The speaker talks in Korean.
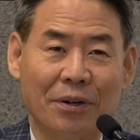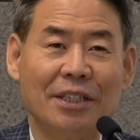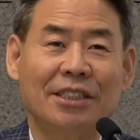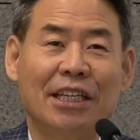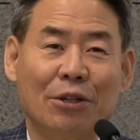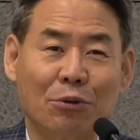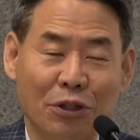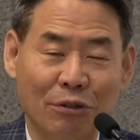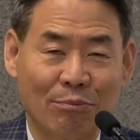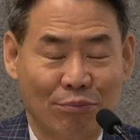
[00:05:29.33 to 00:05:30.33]

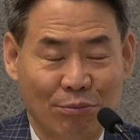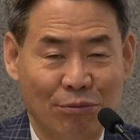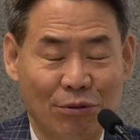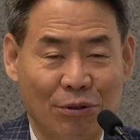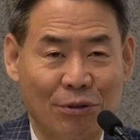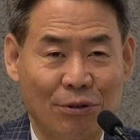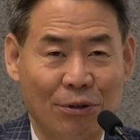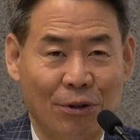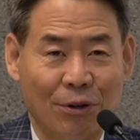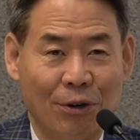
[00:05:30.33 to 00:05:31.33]
제도적인 부분도
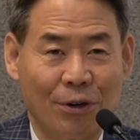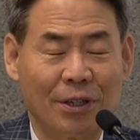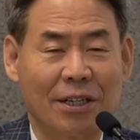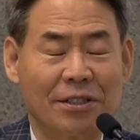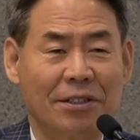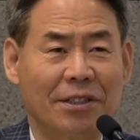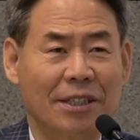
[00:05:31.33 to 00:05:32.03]
있고 그래서